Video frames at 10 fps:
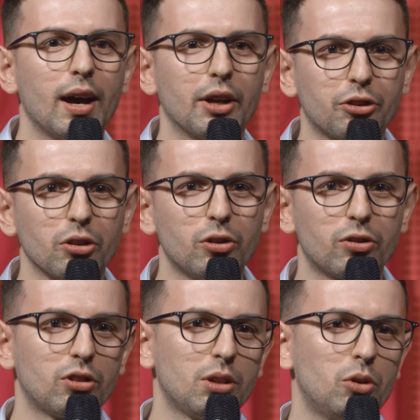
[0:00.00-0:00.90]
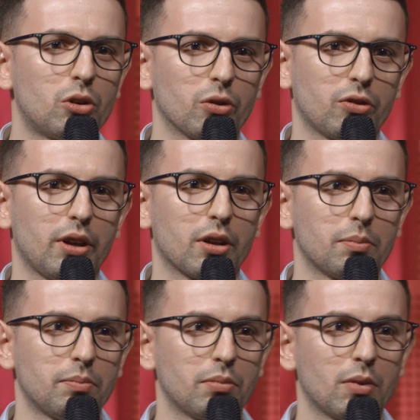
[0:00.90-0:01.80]
atteintes de ce type de
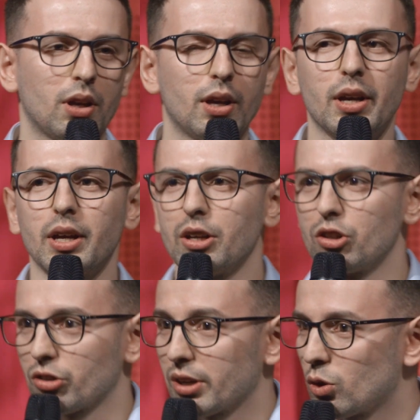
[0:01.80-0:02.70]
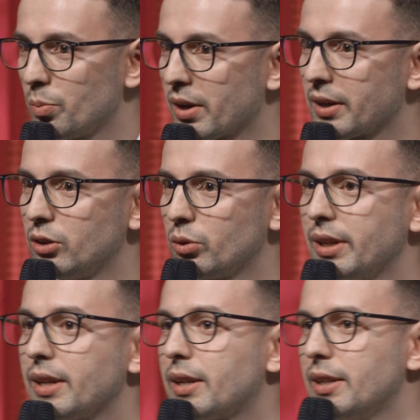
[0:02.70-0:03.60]
cancer. Je récupère les
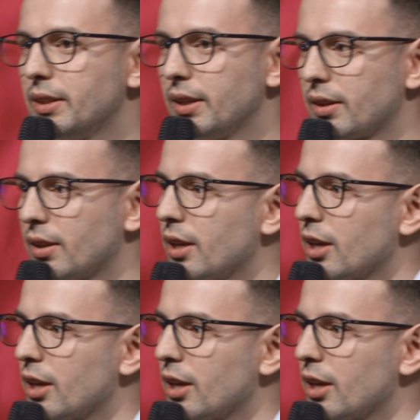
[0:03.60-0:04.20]
données cliniques